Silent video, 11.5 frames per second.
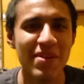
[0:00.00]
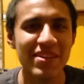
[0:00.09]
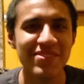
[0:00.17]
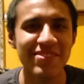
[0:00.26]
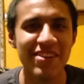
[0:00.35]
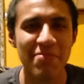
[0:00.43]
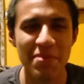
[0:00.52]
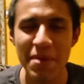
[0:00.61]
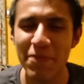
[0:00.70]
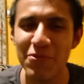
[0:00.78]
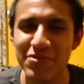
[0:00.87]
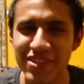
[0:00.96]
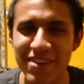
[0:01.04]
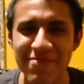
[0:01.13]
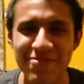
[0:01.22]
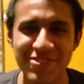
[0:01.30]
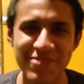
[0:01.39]
paso y a mí me
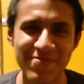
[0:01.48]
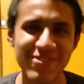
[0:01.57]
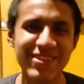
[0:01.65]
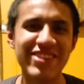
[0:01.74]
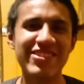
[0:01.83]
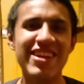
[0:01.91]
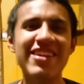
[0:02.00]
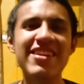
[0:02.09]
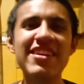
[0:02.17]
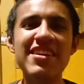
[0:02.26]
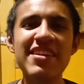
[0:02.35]
frustra mucho porque, o sea,